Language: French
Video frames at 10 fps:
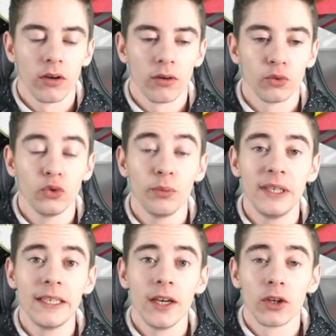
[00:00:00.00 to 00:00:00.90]
on
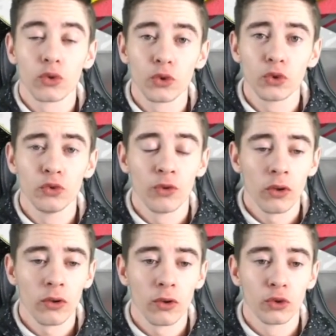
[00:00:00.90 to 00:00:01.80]
oublie trop
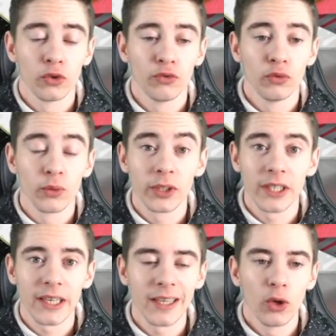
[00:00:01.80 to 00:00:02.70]
souvent de vous
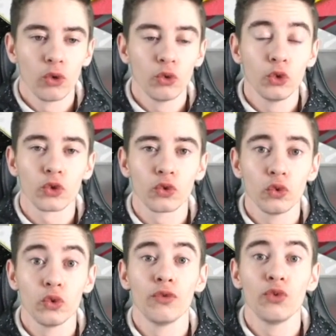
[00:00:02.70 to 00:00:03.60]
montrer ou
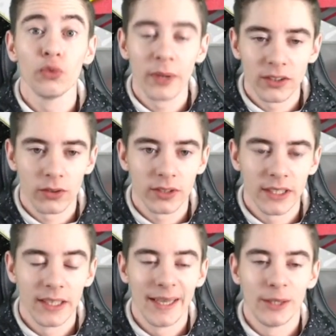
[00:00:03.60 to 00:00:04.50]
surtout de vous
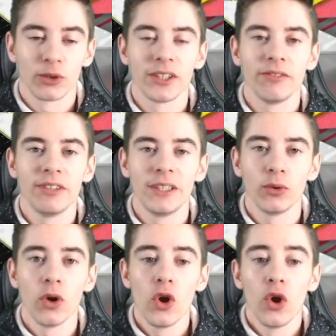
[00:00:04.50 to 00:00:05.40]
présenter. Et dans cette
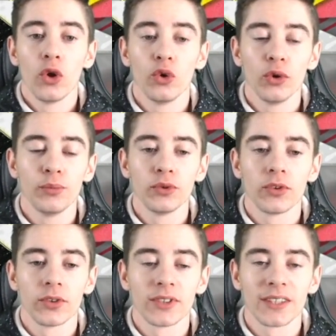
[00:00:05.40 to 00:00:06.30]
vidéo, le
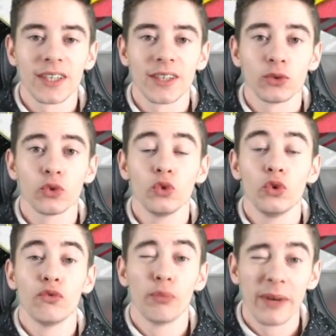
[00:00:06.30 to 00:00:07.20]
but, ça sera surtout
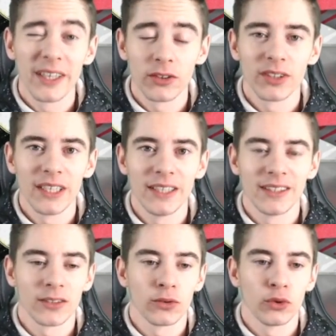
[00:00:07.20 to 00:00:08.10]
de vous présenter
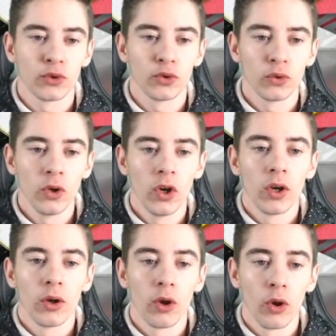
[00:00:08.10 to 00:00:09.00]
les instructions.
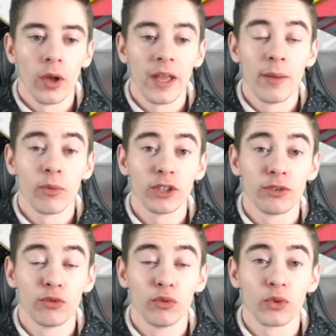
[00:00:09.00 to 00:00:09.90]
Euh, et moi, je
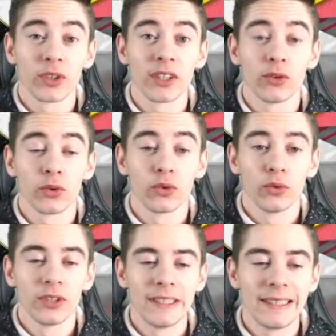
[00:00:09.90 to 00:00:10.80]
vais vous montrer surtout
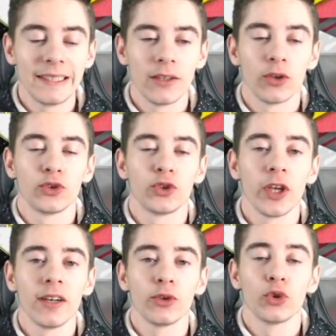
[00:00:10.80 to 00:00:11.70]
aussi euh,
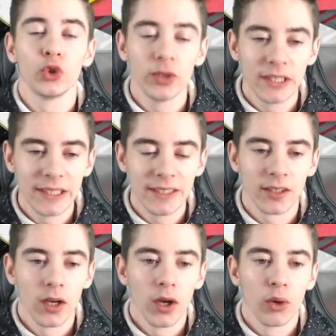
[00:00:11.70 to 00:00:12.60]
celles que
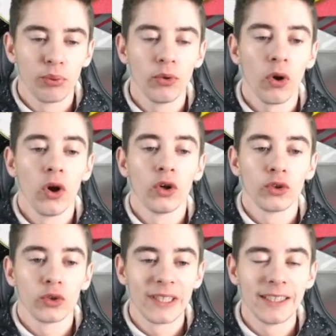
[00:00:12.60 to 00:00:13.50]
j'utilise pour
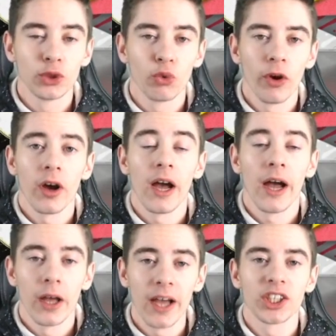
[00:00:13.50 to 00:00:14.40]
les joueurs
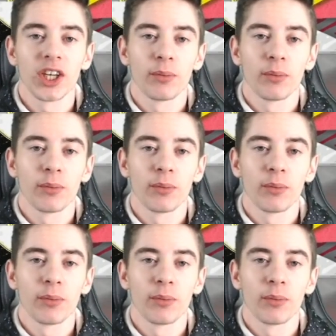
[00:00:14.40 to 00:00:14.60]
à chaque